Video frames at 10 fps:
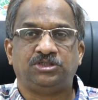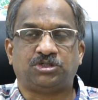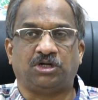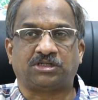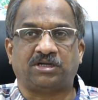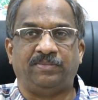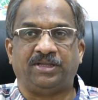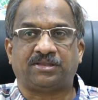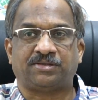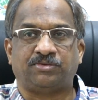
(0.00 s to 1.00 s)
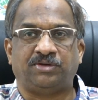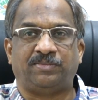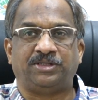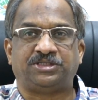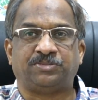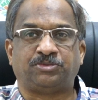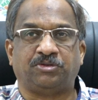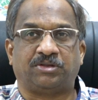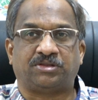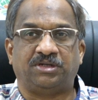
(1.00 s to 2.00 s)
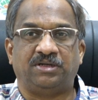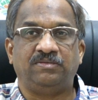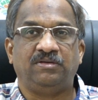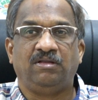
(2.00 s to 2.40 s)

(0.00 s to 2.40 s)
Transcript: షార్ట్ కమింగ్స్ కూడా మనం చెప్తూ వస్తున్నాం